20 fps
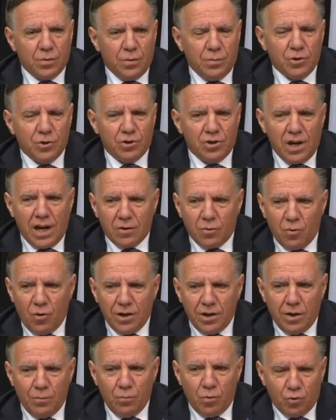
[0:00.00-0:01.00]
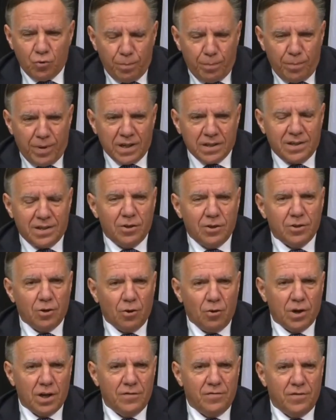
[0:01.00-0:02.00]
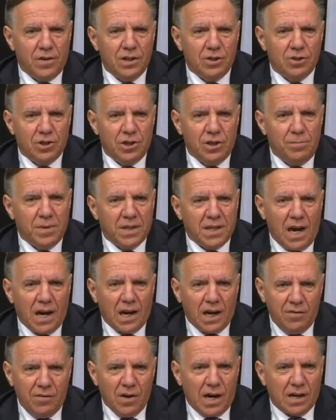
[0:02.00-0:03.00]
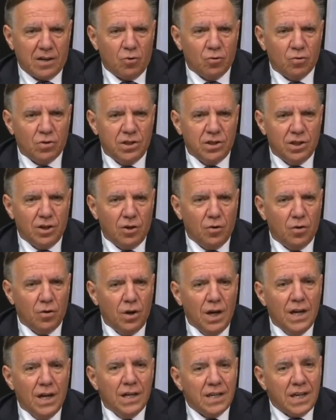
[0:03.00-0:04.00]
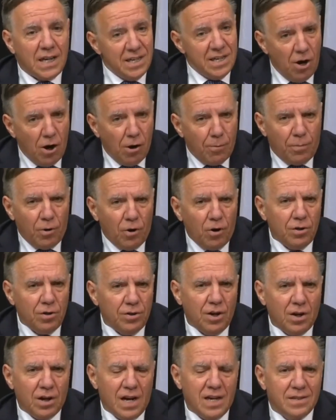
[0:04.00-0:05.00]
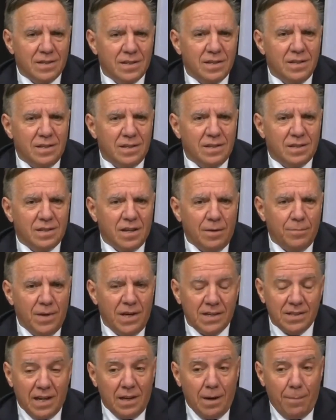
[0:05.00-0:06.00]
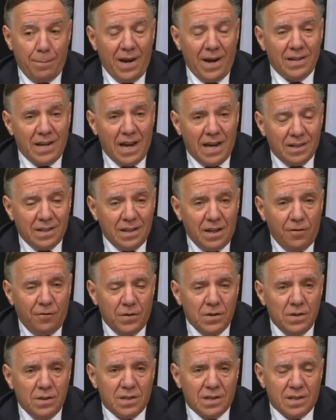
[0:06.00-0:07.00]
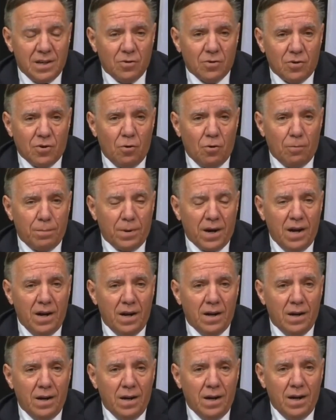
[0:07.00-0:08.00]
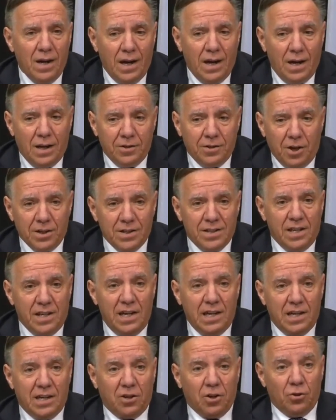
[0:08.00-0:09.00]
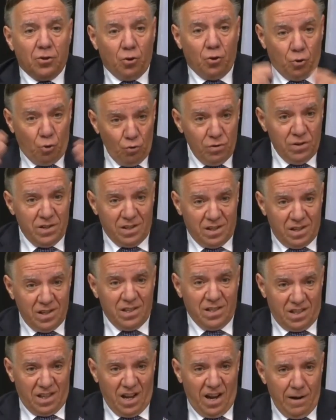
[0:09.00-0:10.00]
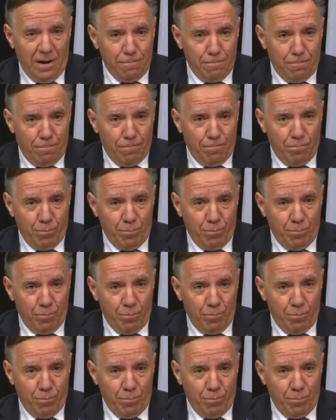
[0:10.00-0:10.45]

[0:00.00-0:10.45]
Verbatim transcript: M. Lacroix, il y a beaucoup de personnes qui ont réfléchi puis qui arrivent à la conclusion qu'il n'y a pas de racisme systémique. Ça dépend de la définition qu'on prend de dire que tout le système